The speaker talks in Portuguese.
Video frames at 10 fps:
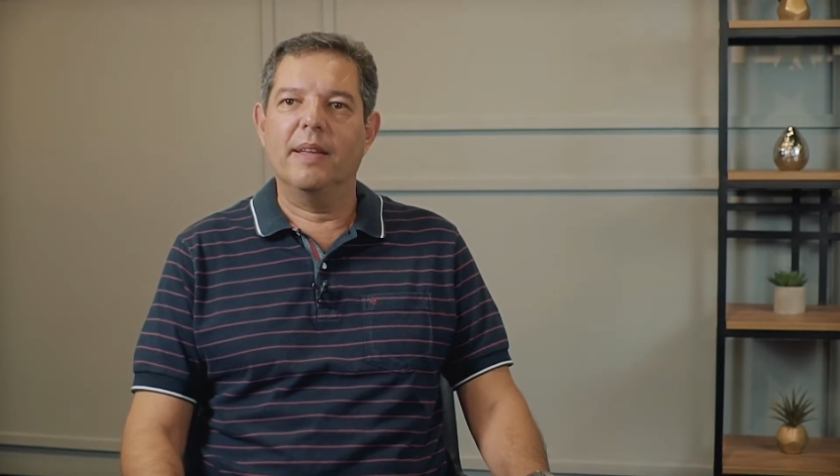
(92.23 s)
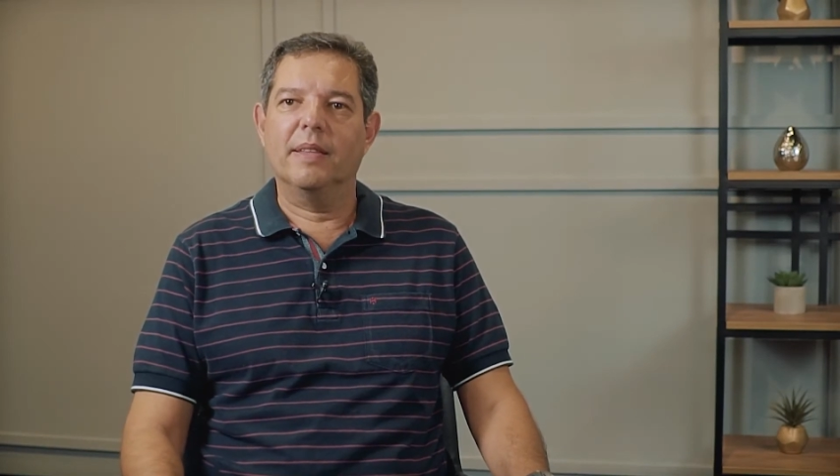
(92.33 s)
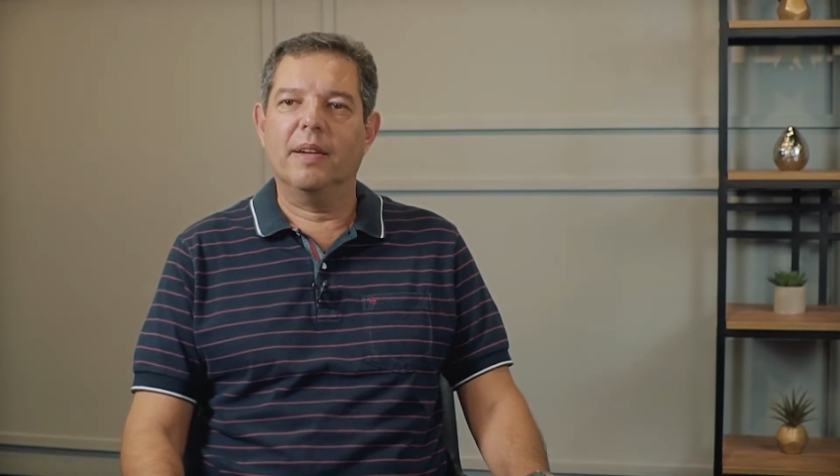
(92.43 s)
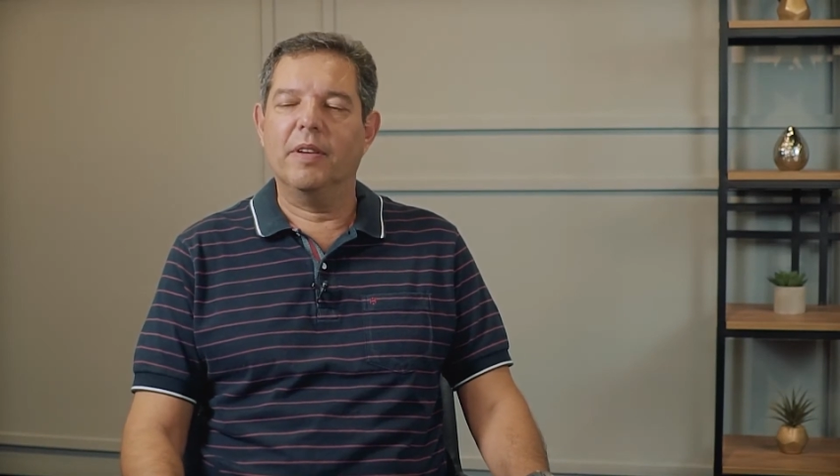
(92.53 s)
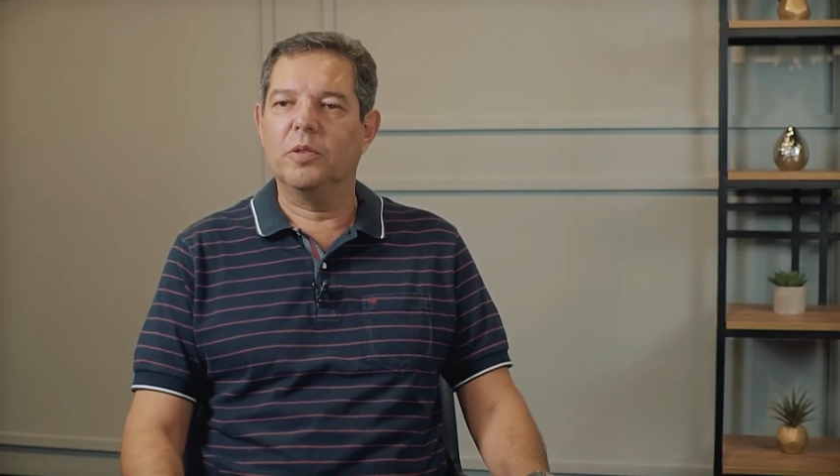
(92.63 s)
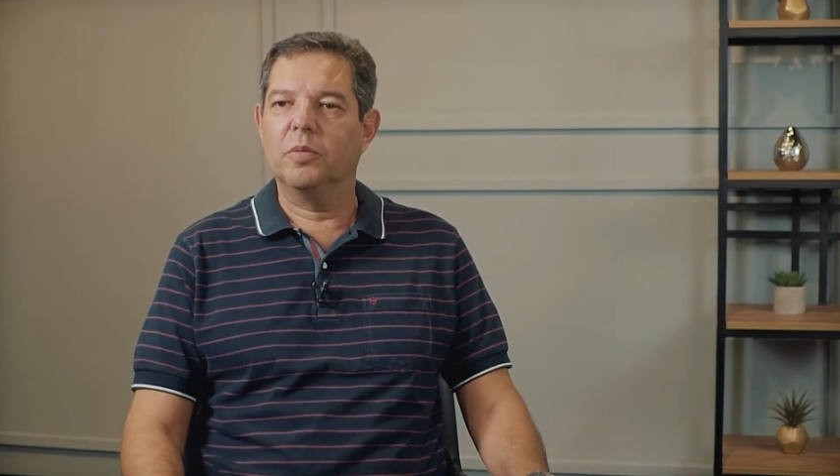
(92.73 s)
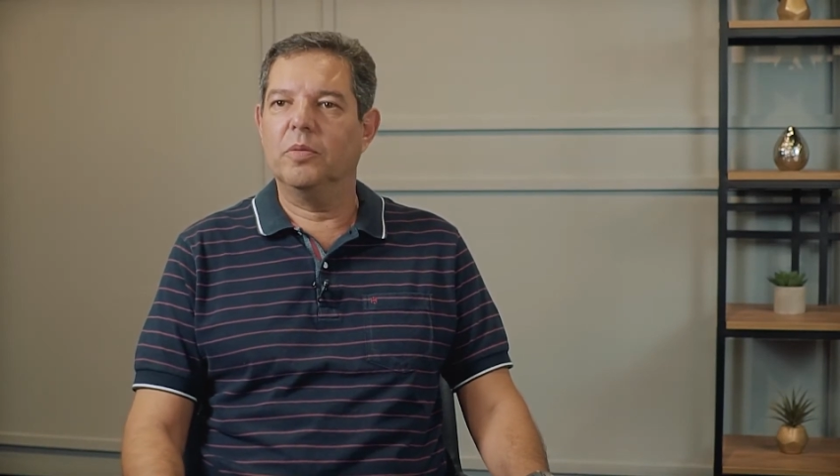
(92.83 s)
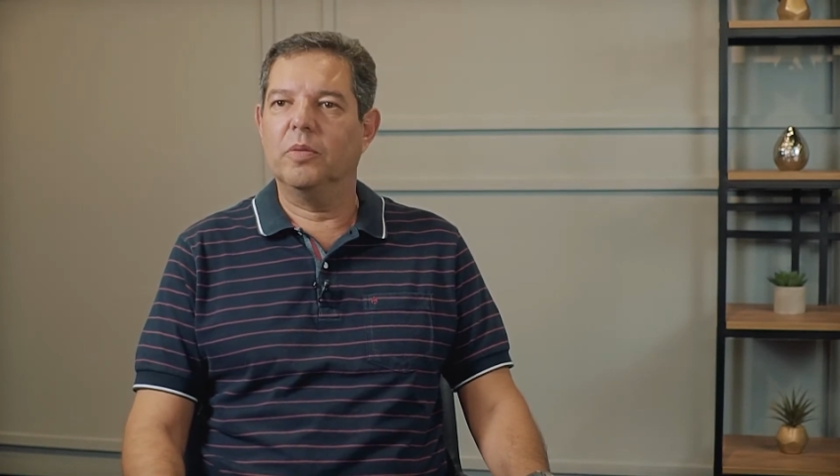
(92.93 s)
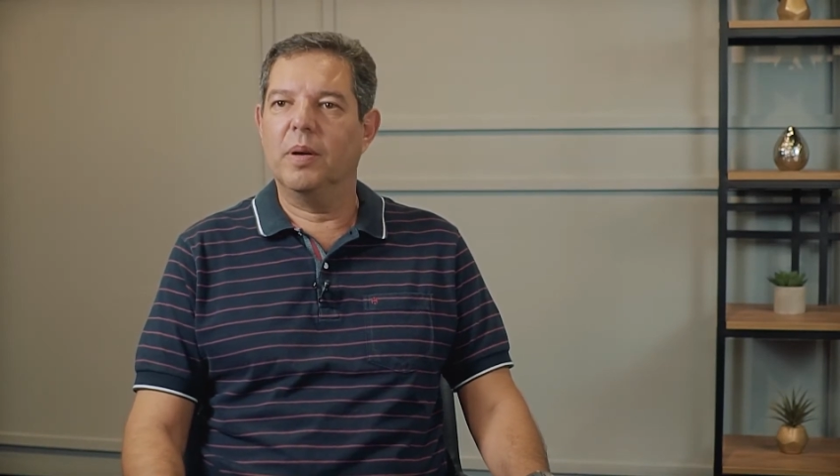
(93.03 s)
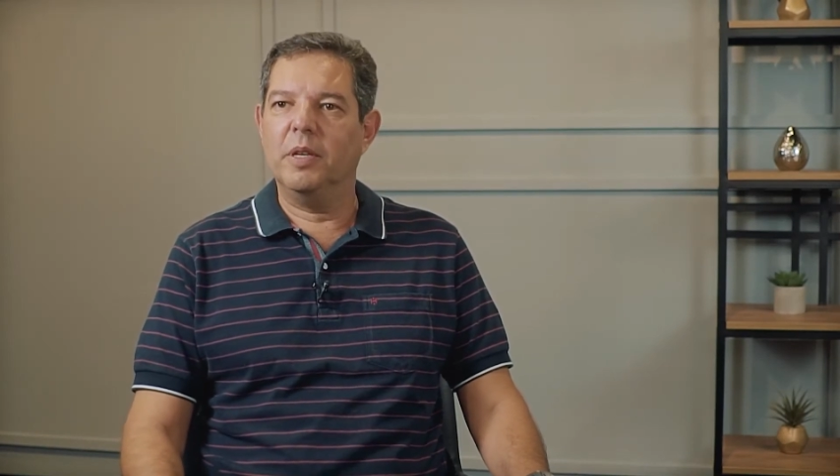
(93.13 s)
através de
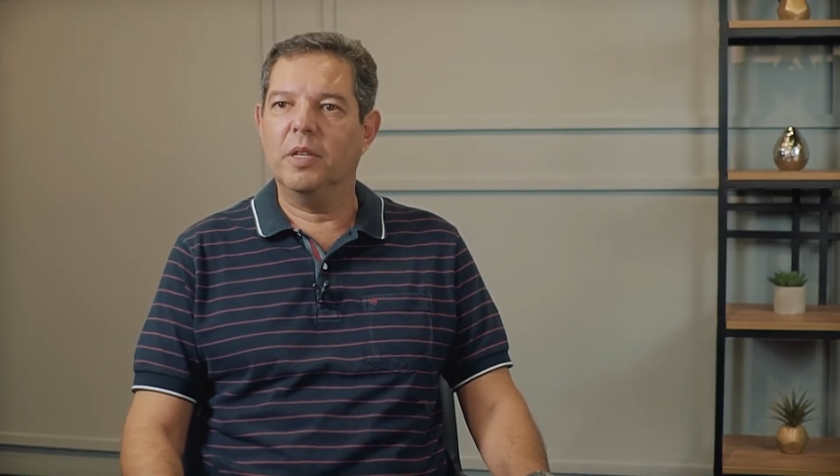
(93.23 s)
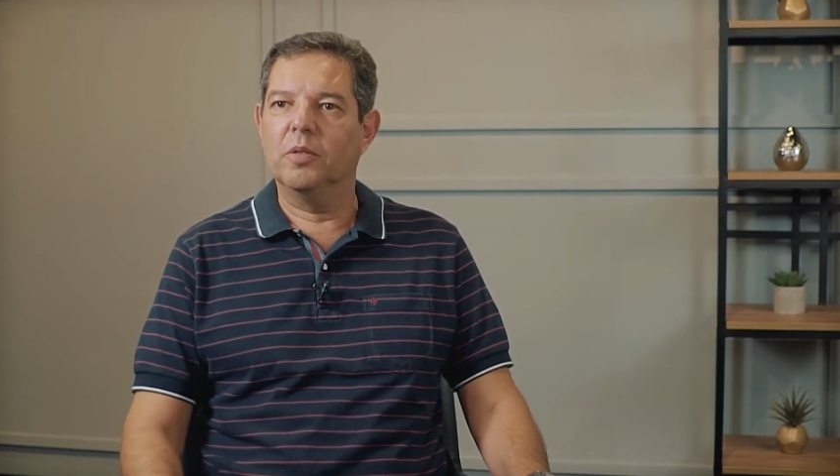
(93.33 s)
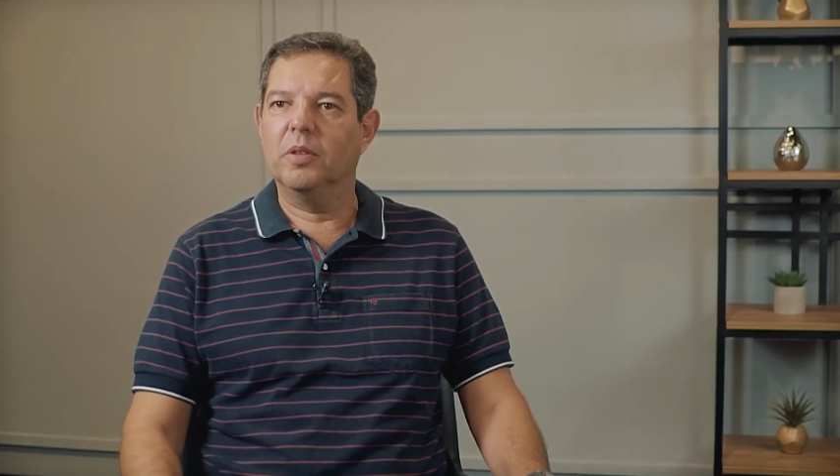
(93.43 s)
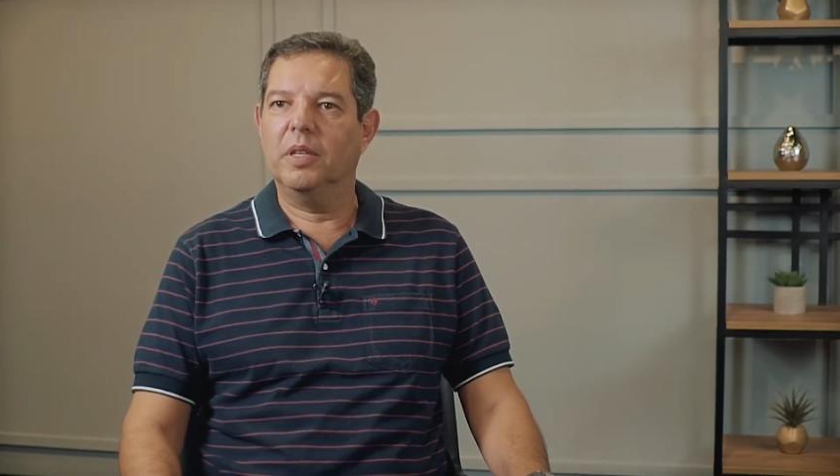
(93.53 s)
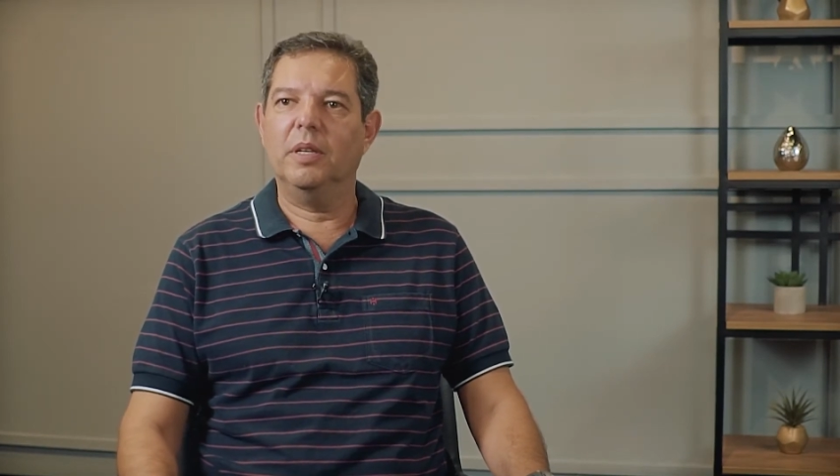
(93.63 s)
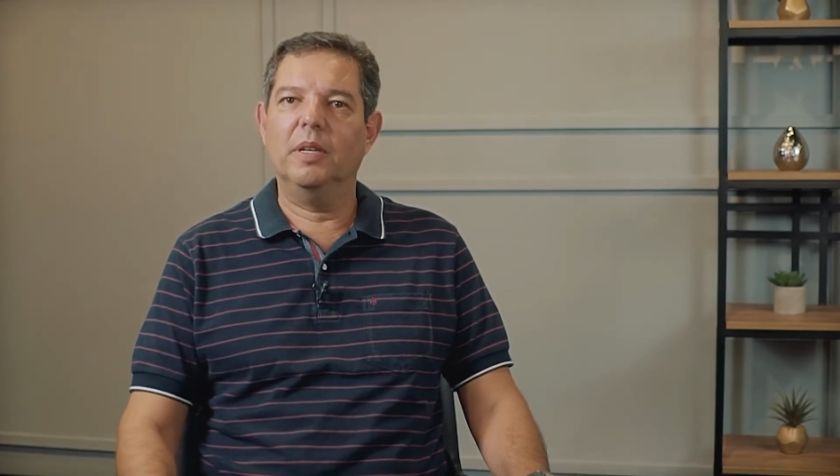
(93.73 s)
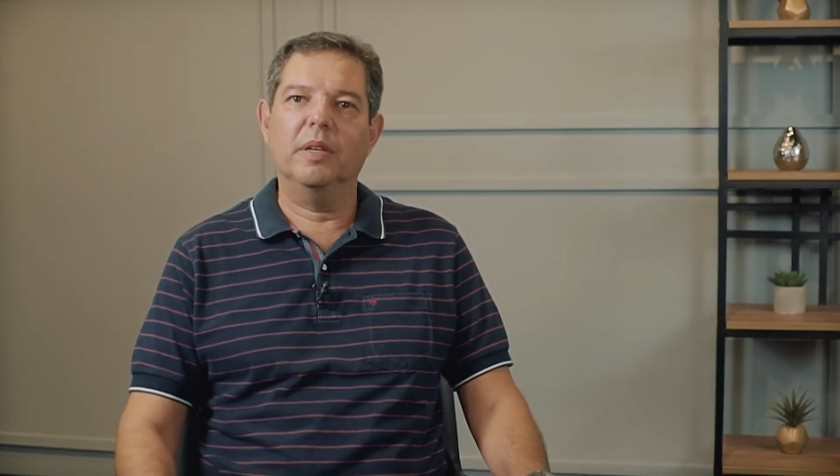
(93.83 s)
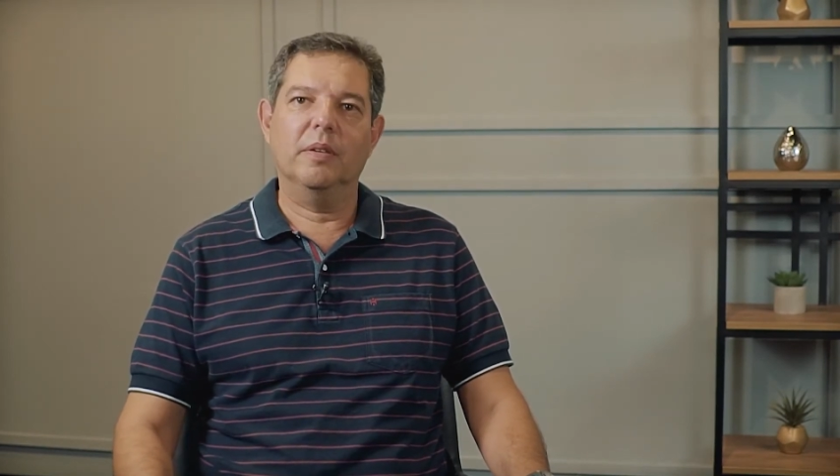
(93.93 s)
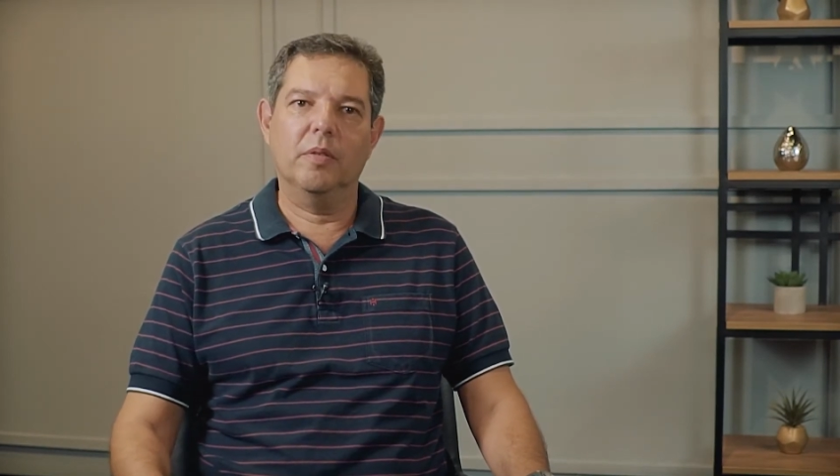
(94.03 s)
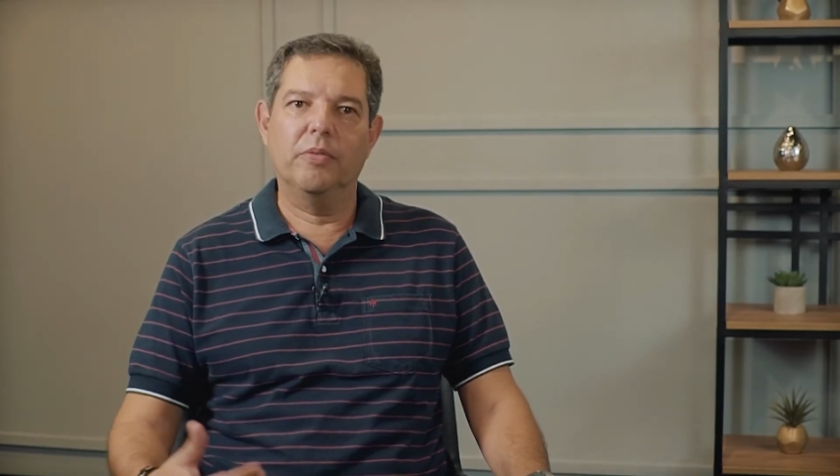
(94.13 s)
um amigo que